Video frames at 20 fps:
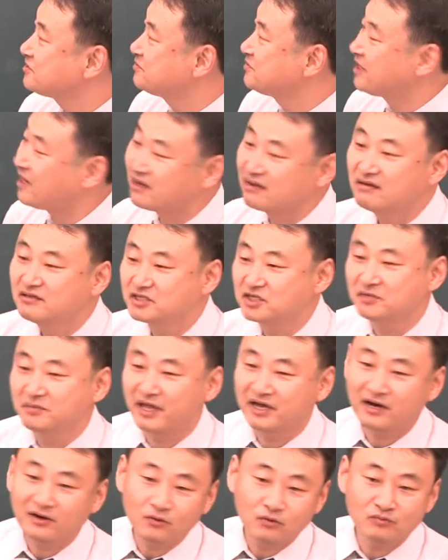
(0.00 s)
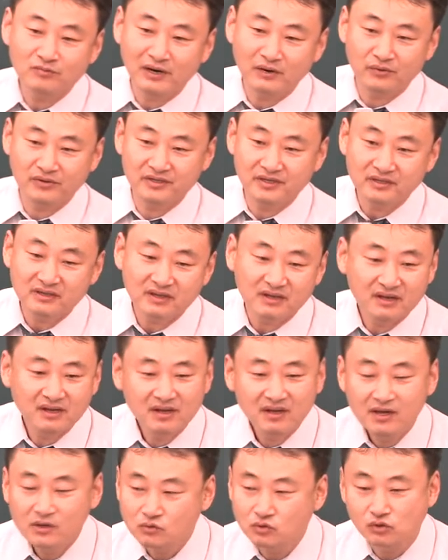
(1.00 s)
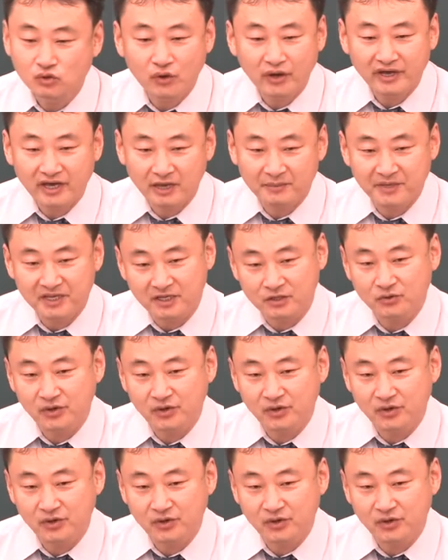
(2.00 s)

있습니다. 지금 내가 공부하고 있는 국토의 계및